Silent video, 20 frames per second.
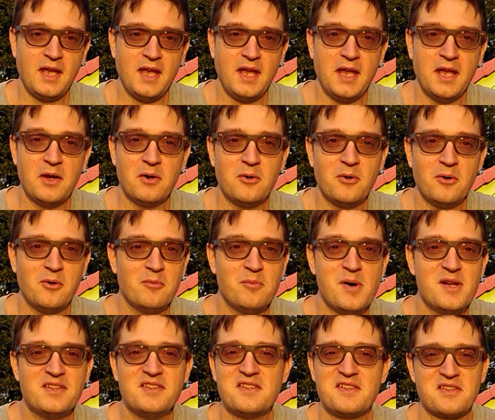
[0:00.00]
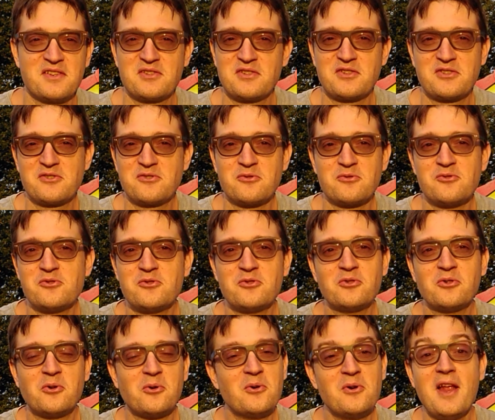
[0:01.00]
et euh, bah, des associations de jeux
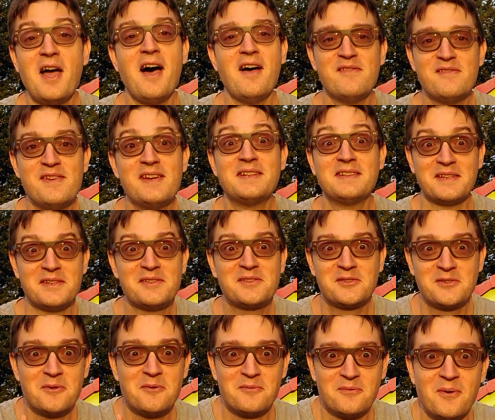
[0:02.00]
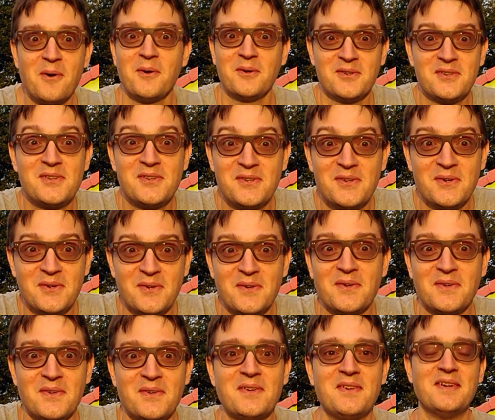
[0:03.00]
de rôle avec des
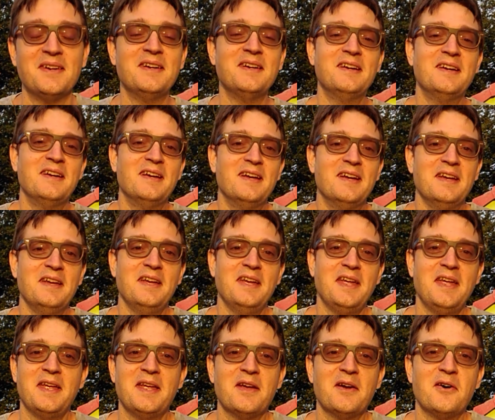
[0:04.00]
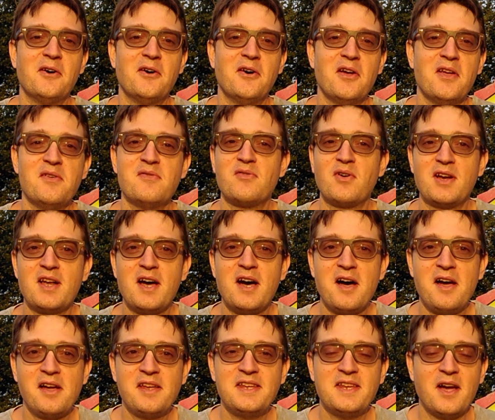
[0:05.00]
subventions. Et, et
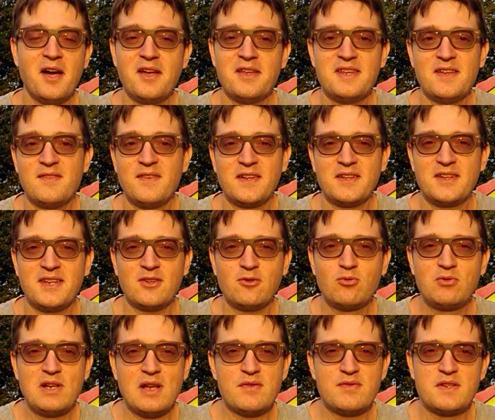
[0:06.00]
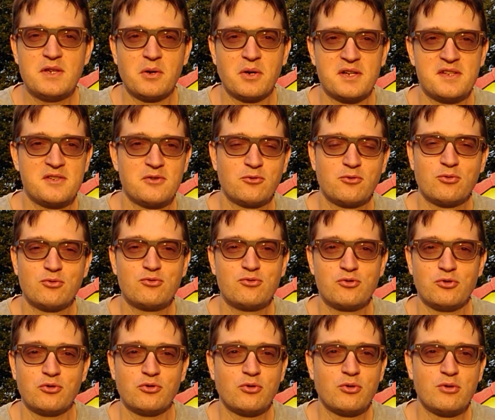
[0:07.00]
voilà, il y a, y a toute la vie organisée autour du
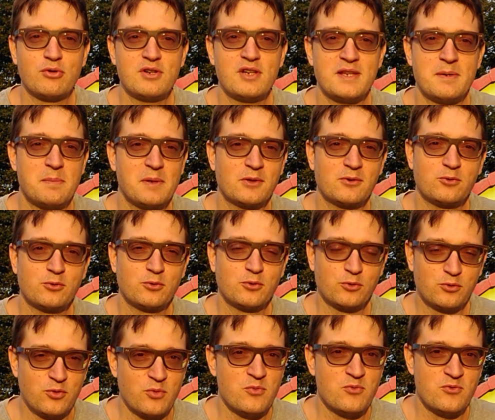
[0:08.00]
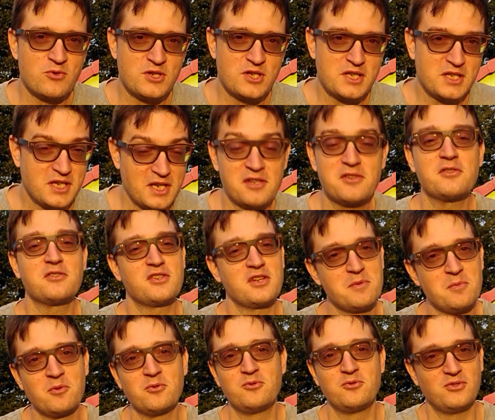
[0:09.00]
jeu de rôle. Il y a plein de groupes de musique,
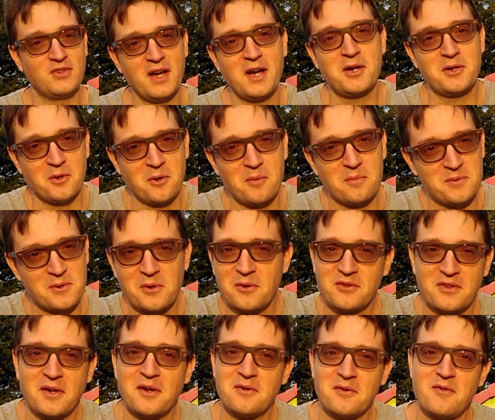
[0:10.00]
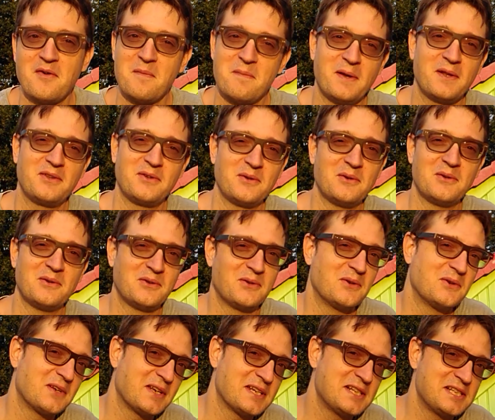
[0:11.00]
essentiellement du dark ambient, hein, on va pas te,
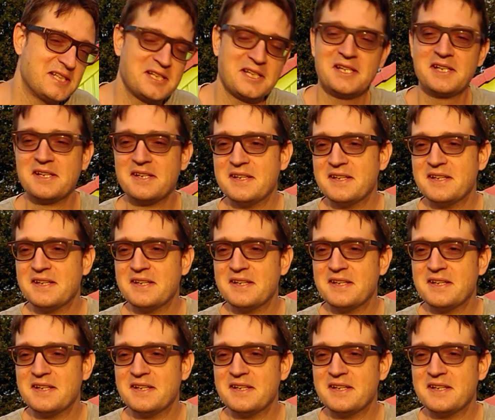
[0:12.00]
le cacher.